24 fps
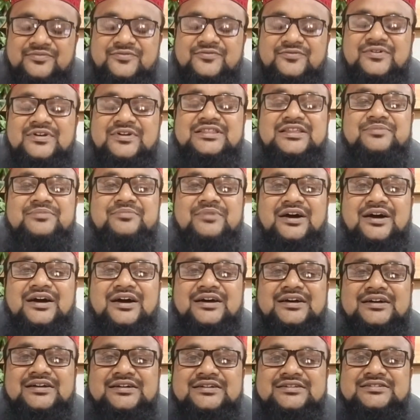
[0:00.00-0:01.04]
ফাতেমা
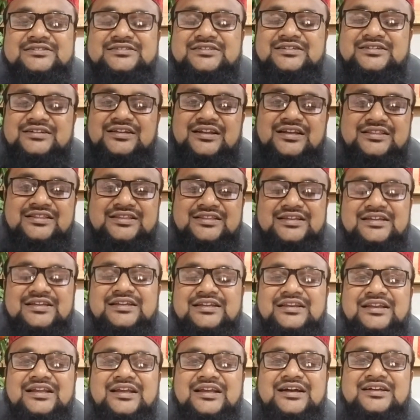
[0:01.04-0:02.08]
সে সারাদিন
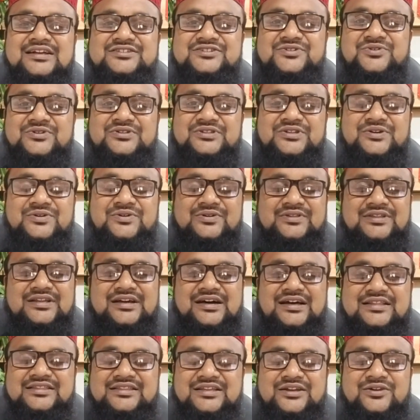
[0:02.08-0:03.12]
কাজ করতে করতে
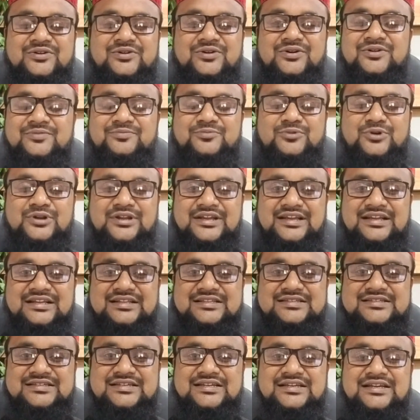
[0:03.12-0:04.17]
হাতে খড় পড়ে
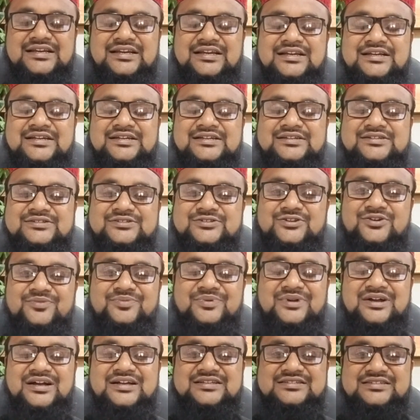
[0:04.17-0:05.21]
গেছে সব
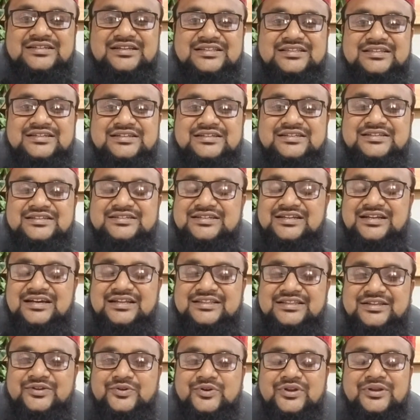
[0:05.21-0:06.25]
কাজ নিজের
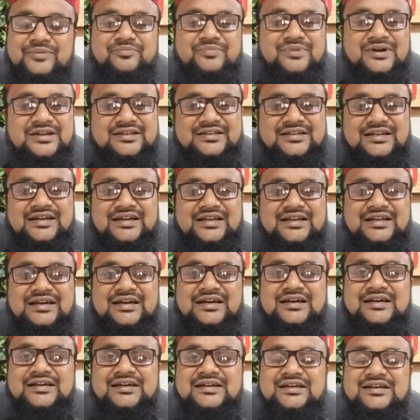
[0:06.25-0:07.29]
হাতে করে পানি আনা
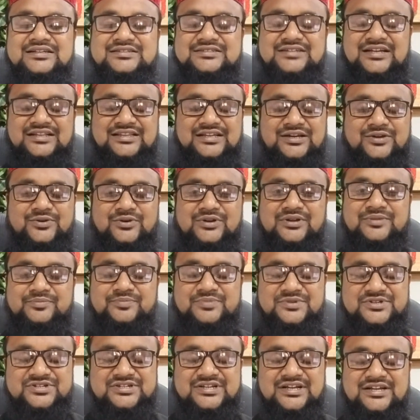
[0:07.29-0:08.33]
যাতা করে
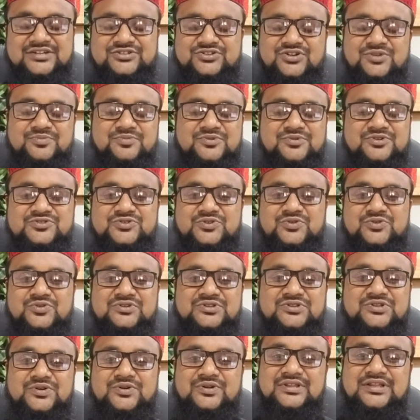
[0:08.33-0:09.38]
পিসা সব কিছু
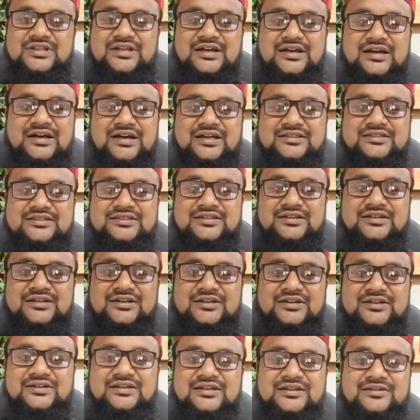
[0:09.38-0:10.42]
করতে করতে হাত
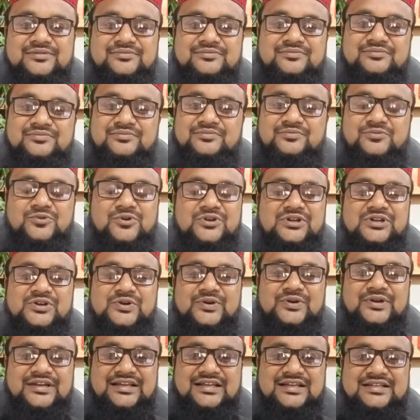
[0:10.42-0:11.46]
বলি
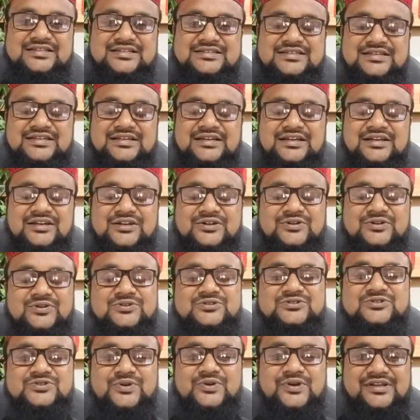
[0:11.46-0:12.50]
হয়ে গেছে
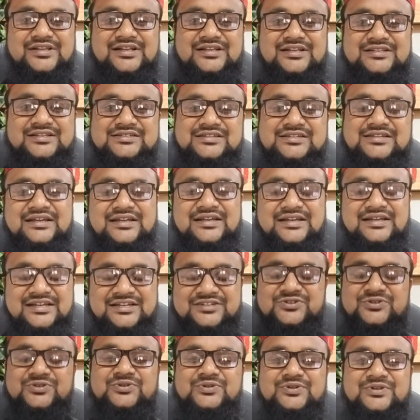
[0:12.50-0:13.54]
নষ্ট হয়ে যাচ্ছে এই
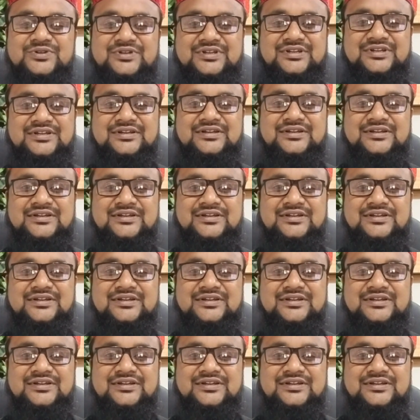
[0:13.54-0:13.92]
জন্যই